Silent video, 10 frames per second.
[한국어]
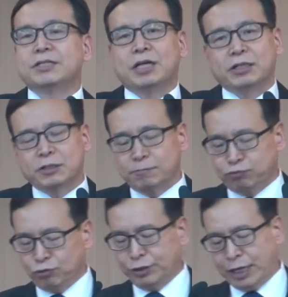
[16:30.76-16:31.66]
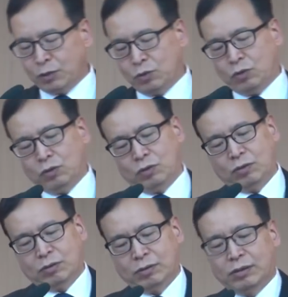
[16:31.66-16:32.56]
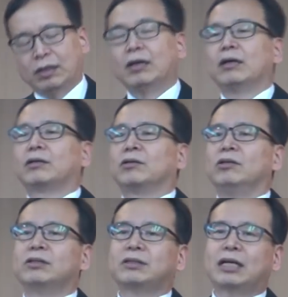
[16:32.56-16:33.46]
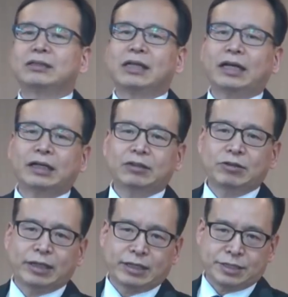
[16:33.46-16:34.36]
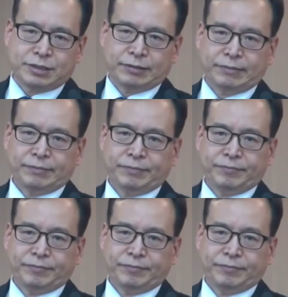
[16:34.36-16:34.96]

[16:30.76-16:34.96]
자기를 부인하고 결단을 해야 될 때가 있어요.